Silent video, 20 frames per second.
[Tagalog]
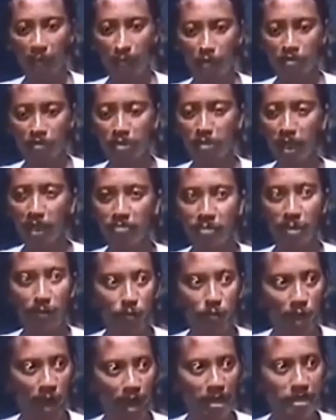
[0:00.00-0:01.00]
Sa kamote
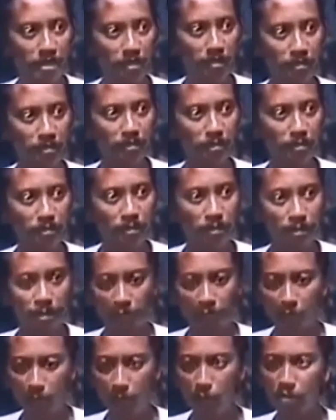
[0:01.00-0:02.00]
tayo na buhay!
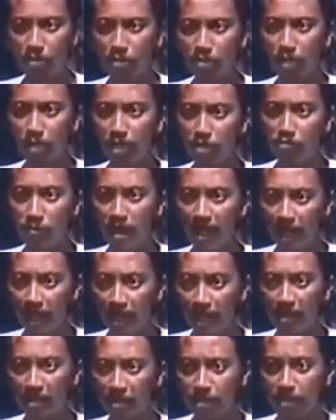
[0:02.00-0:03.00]
Sa kamote tayo
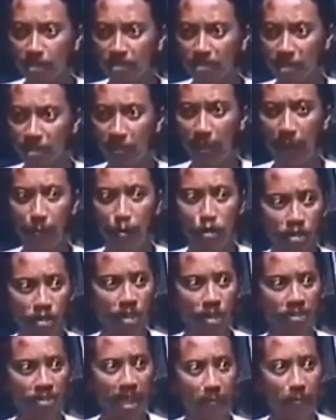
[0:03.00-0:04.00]
lumaki. Sa
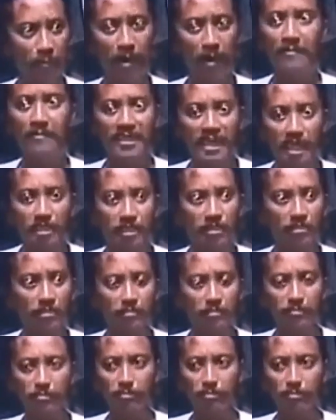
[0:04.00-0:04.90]
kamote rin tayo mamamatay.